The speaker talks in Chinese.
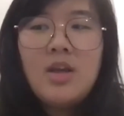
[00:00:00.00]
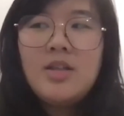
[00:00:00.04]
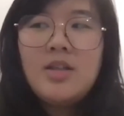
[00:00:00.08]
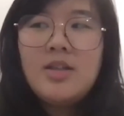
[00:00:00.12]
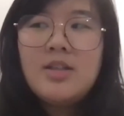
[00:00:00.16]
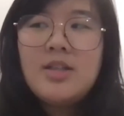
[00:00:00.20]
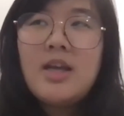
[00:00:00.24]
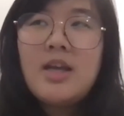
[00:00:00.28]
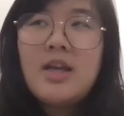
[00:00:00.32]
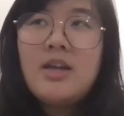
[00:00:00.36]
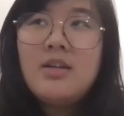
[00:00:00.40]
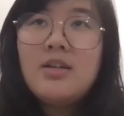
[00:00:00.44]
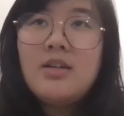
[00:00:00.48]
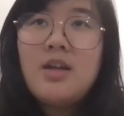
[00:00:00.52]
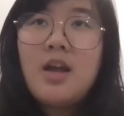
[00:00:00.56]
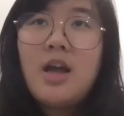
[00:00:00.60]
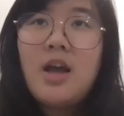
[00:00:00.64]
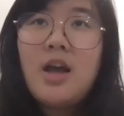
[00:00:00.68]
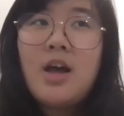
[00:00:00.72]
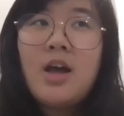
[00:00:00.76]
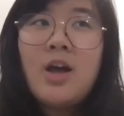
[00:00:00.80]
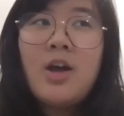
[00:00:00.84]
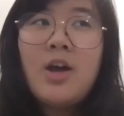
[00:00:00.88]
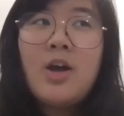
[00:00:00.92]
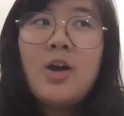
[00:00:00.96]

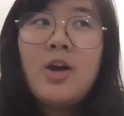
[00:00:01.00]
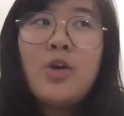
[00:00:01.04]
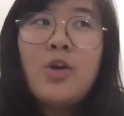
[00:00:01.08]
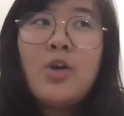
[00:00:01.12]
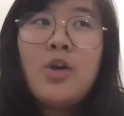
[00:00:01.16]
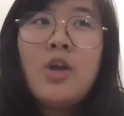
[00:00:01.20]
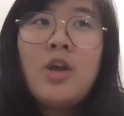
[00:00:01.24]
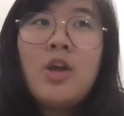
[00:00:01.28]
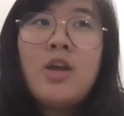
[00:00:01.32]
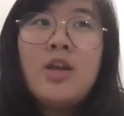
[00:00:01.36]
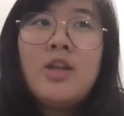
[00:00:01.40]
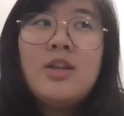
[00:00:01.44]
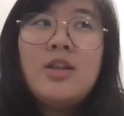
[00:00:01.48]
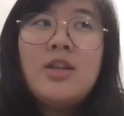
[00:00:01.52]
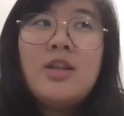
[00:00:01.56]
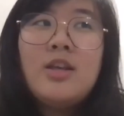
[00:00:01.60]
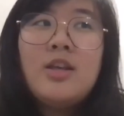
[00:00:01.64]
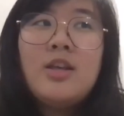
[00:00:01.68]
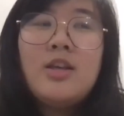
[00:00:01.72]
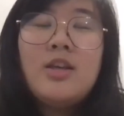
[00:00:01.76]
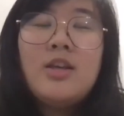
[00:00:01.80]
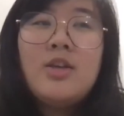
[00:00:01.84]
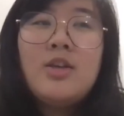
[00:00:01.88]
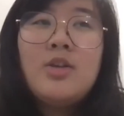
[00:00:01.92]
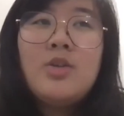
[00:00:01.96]
像
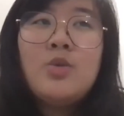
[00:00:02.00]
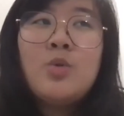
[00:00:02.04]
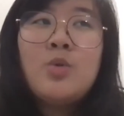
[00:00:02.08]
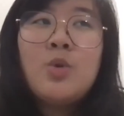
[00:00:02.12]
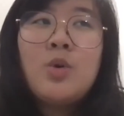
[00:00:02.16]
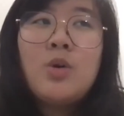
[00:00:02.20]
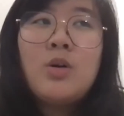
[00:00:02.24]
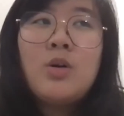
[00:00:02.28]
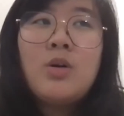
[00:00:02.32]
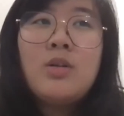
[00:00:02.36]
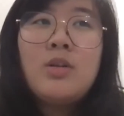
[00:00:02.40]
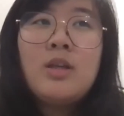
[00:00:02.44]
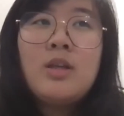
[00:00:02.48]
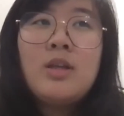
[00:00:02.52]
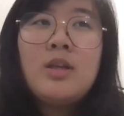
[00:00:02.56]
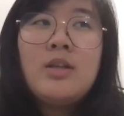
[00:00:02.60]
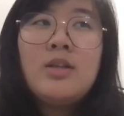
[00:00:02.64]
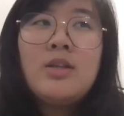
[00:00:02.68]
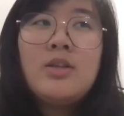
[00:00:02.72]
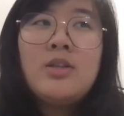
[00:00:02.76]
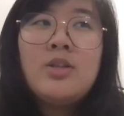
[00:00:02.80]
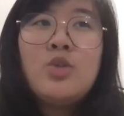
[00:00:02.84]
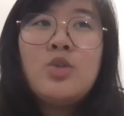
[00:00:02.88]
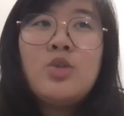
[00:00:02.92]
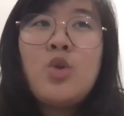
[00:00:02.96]
你
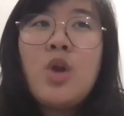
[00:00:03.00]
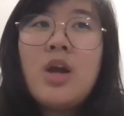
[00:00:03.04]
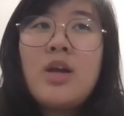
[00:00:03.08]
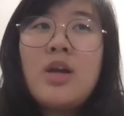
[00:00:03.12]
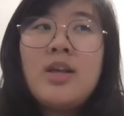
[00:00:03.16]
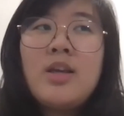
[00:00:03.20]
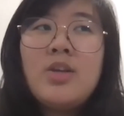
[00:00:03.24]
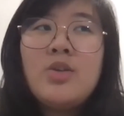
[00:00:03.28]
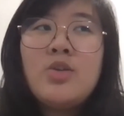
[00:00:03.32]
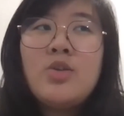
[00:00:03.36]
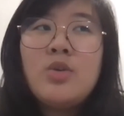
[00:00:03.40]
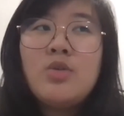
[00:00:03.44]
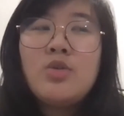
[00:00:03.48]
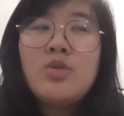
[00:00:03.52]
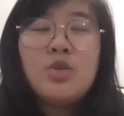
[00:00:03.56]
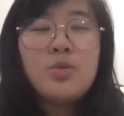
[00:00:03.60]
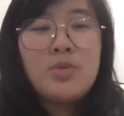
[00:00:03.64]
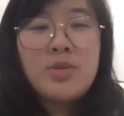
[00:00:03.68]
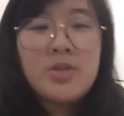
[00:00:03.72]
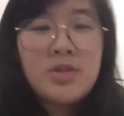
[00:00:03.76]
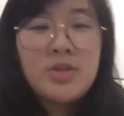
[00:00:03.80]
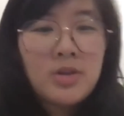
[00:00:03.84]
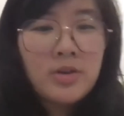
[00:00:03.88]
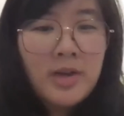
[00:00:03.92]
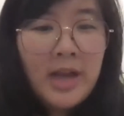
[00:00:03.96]
是创业从什么
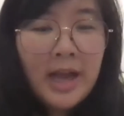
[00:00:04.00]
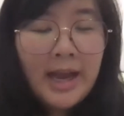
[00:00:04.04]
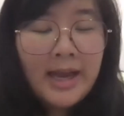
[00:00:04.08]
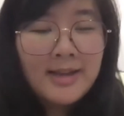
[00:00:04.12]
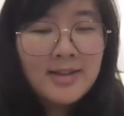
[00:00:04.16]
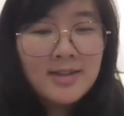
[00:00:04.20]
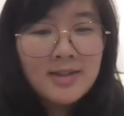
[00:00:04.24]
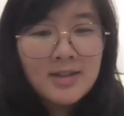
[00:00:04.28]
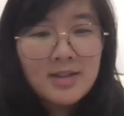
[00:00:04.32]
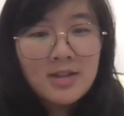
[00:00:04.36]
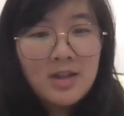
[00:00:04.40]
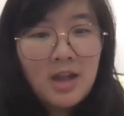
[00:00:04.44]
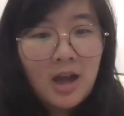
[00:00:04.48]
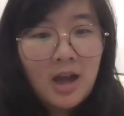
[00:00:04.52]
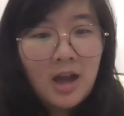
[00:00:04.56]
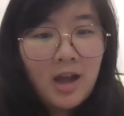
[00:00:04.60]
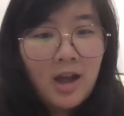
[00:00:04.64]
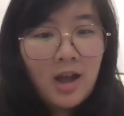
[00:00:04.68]
时候开始啊？